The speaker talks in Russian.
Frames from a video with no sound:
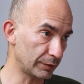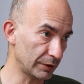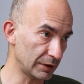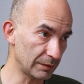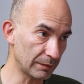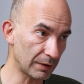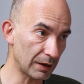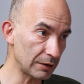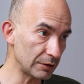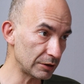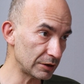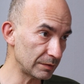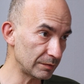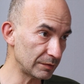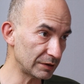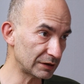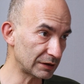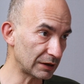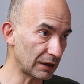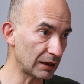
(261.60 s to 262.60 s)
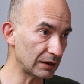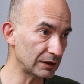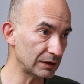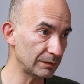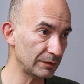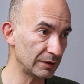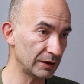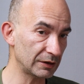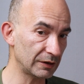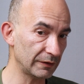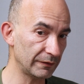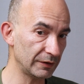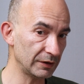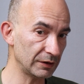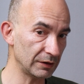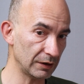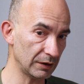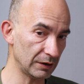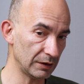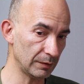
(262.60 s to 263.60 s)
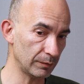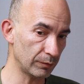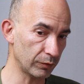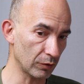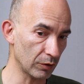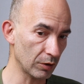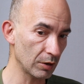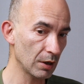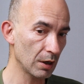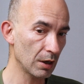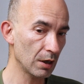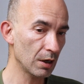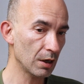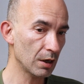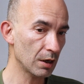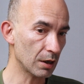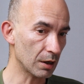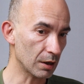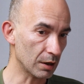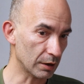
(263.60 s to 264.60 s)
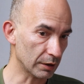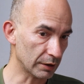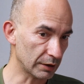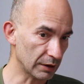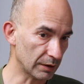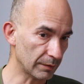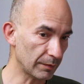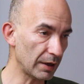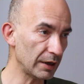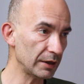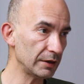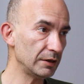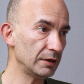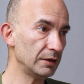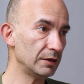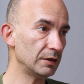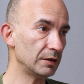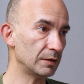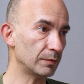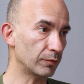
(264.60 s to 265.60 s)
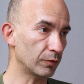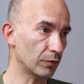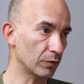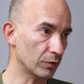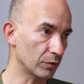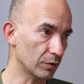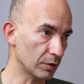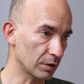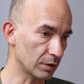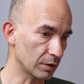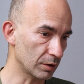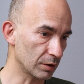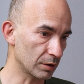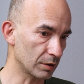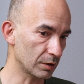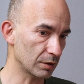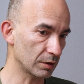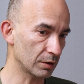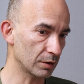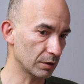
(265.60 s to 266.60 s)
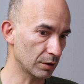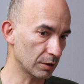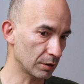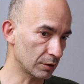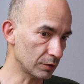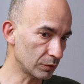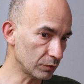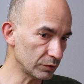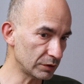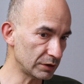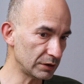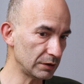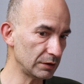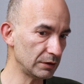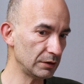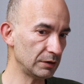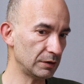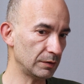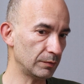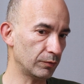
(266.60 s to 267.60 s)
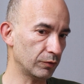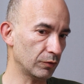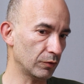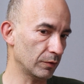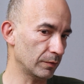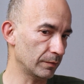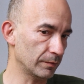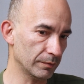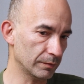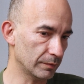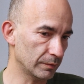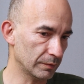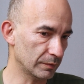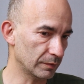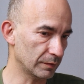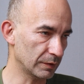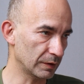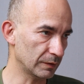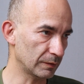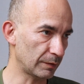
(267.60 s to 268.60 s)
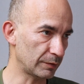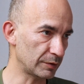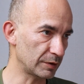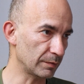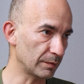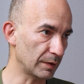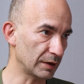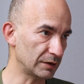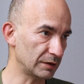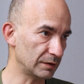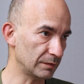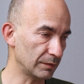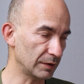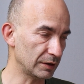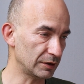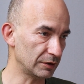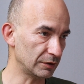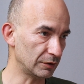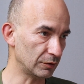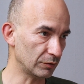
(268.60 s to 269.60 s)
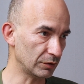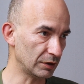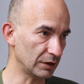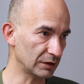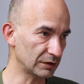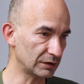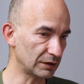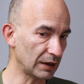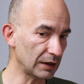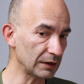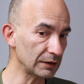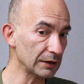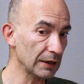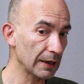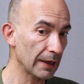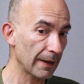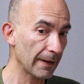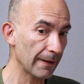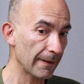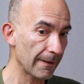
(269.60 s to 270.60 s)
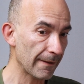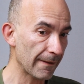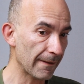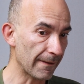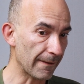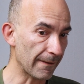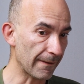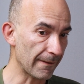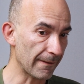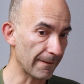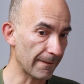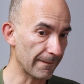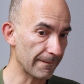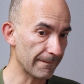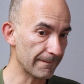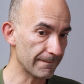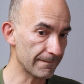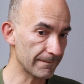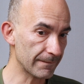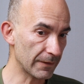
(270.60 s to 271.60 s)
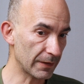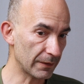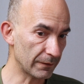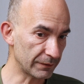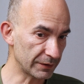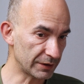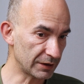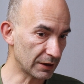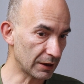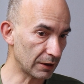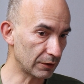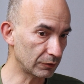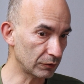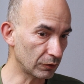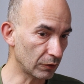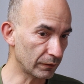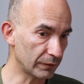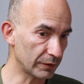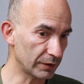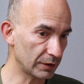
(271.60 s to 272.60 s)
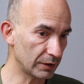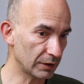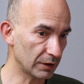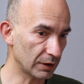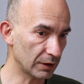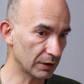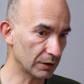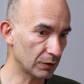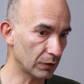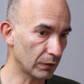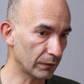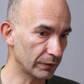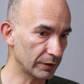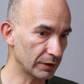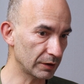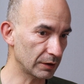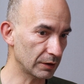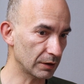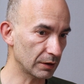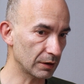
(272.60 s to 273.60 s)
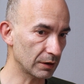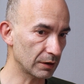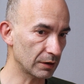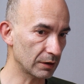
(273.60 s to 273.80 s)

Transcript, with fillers: принимающими странами, это видно и по Германии, и по Грузии, и по в общем, массе, массе других стран возникают новые, новые